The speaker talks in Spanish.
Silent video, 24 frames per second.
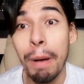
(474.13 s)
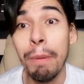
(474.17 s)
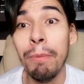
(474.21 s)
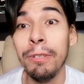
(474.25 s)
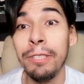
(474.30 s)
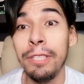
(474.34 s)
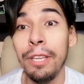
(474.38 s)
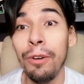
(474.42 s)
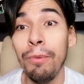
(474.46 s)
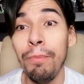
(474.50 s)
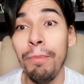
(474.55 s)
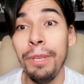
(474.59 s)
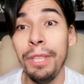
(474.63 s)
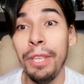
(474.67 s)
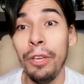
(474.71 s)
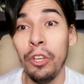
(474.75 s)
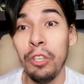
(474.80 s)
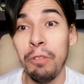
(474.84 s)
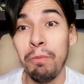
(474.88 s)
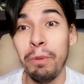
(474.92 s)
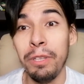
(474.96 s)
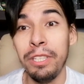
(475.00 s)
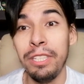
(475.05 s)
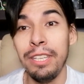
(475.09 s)
Vamos a hacer un
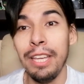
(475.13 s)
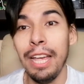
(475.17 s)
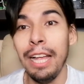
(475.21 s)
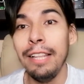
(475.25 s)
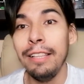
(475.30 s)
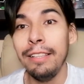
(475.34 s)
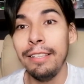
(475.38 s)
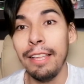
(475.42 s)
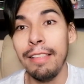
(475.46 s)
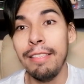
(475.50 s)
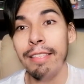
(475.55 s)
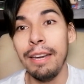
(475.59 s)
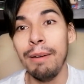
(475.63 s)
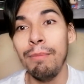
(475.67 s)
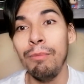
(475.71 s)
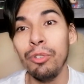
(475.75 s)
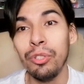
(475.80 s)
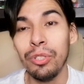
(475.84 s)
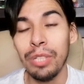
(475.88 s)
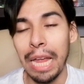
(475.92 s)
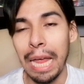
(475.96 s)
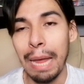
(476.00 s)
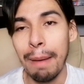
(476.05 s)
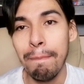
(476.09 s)
video especial.
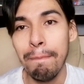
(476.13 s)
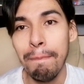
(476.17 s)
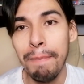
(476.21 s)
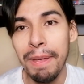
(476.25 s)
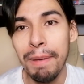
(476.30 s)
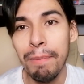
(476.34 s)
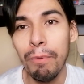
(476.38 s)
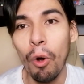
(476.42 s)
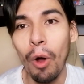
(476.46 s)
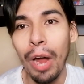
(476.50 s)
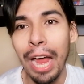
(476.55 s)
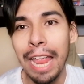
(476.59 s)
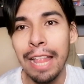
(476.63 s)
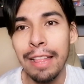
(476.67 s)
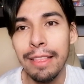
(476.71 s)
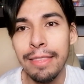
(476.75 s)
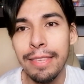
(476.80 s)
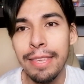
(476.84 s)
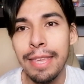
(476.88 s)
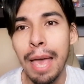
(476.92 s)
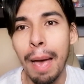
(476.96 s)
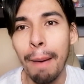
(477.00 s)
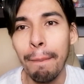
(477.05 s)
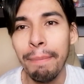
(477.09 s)
Tendremos en vivo
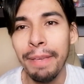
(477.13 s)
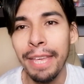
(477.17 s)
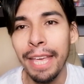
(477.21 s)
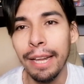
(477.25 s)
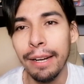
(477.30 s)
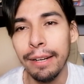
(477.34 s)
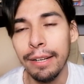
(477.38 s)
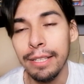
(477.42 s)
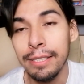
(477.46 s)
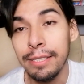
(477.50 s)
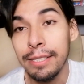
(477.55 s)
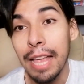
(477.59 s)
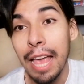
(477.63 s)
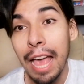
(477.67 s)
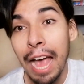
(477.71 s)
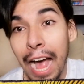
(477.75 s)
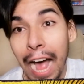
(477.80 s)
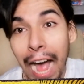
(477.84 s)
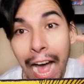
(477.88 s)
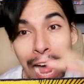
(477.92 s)
el día viernes